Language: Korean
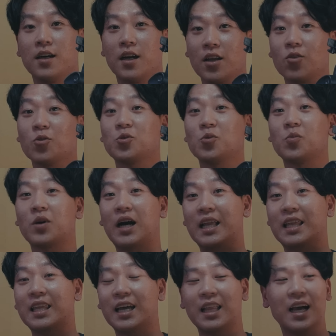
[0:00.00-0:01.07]
그래도 좀
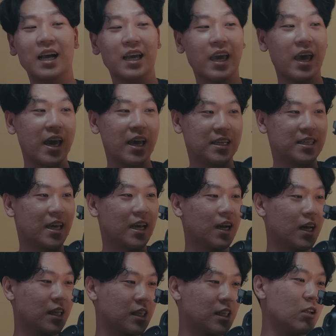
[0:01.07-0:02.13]
간단하게
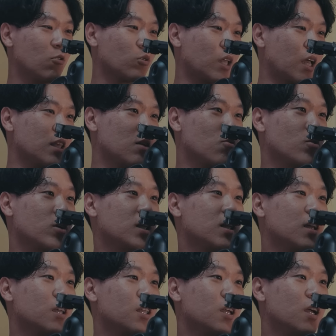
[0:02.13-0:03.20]
제가 들고 다니고
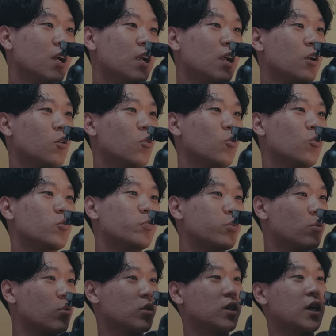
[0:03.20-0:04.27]
있는 로우
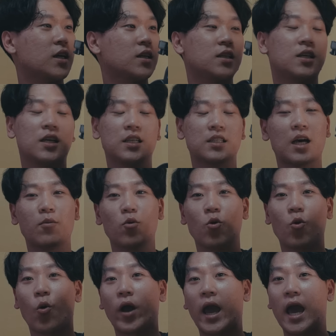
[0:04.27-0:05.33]
프로택틱
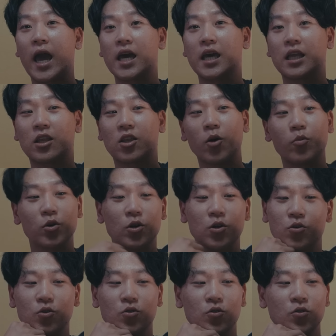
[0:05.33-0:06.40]
삼백오십
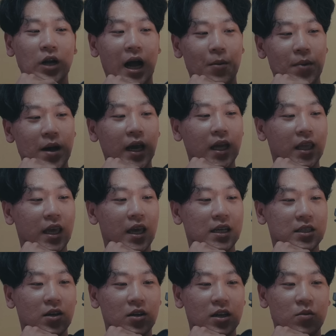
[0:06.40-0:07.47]
에이더블유 가방에
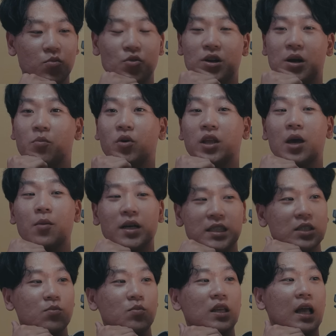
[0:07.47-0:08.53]
대해서 리뷰를 한번
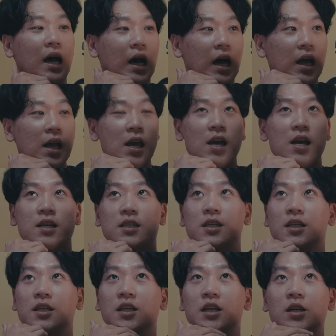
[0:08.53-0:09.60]
해봤습니다.
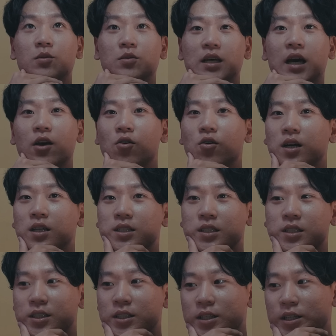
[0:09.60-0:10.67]
지금
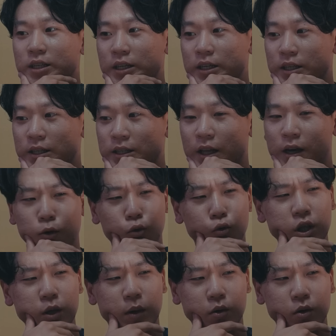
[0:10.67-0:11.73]
사용한지는 내가 오
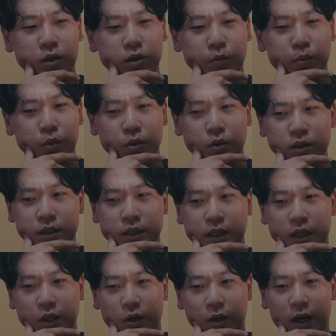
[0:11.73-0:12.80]
디 마크 포를 언제
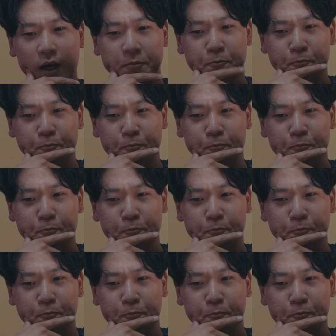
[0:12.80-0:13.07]
샀더라?